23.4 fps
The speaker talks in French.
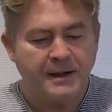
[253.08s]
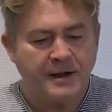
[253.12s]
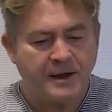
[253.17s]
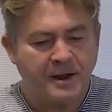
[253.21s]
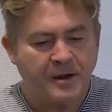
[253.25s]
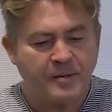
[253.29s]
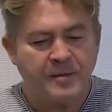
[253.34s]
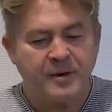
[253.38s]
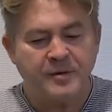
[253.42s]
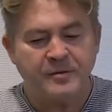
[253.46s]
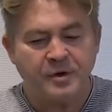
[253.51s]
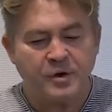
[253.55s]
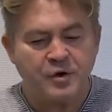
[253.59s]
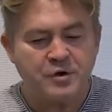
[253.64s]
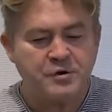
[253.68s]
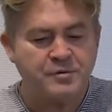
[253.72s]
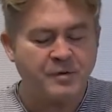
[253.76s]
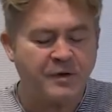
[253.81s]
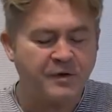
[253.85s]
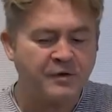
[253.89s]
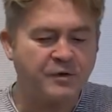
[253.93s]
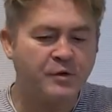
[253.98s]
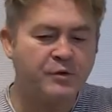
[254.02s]
Et en même temps, je
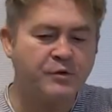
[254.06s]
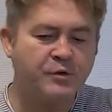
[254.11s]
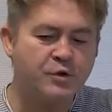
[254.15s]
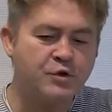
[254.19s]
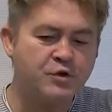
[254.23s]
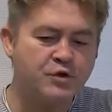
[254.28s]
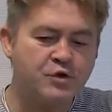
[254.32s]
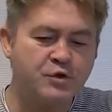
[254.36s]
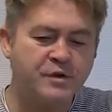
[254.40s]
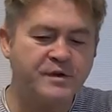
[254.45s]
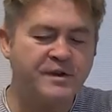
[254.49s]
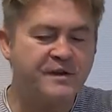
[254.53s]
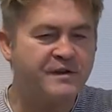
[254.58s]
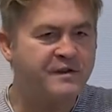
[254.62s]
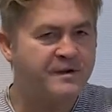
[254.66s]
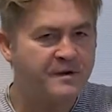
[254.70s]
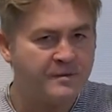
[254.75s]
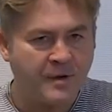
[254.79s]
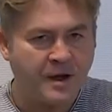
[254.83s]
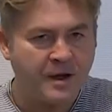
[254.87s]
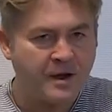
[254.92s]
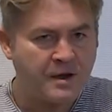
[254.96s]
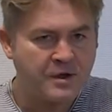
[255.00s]
pense qu'entre le jeu des
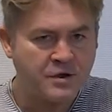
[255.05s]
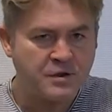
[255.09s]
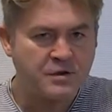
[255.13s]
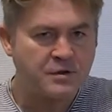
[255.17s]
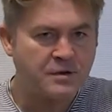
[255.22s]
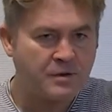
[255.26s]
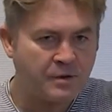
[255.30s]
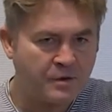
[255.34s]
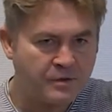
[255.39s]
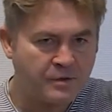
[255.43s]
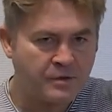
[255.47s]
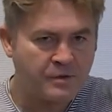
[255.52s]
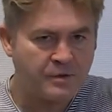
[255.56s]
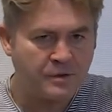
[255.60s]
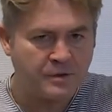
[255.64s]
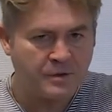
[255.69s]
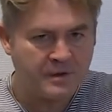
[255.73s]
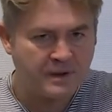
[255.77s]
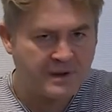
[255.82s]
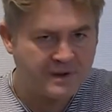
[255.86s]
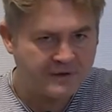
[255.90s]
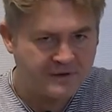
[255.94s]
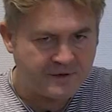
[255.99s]
images, entre
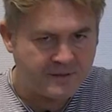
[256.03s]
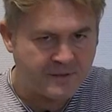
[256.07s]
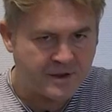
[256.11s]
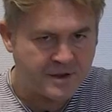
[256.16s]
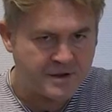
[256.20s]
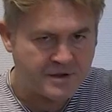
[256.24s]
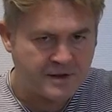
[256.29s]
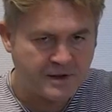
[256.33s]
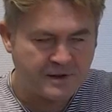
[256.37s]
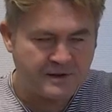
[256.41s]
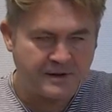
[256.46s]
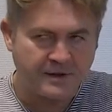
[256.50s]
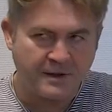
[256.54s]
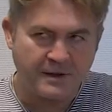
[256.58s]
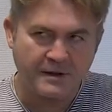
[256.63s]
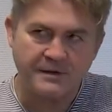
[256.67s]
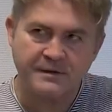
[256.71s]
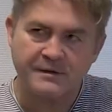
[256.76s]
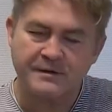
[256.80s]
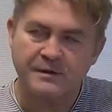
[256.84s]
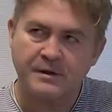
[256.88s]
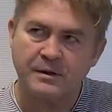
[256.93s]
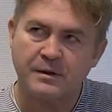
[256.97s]
les images et le
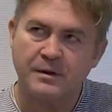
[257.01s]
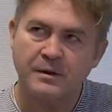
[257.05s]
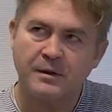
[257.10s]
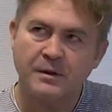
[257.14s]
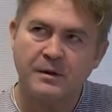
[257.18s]
texte,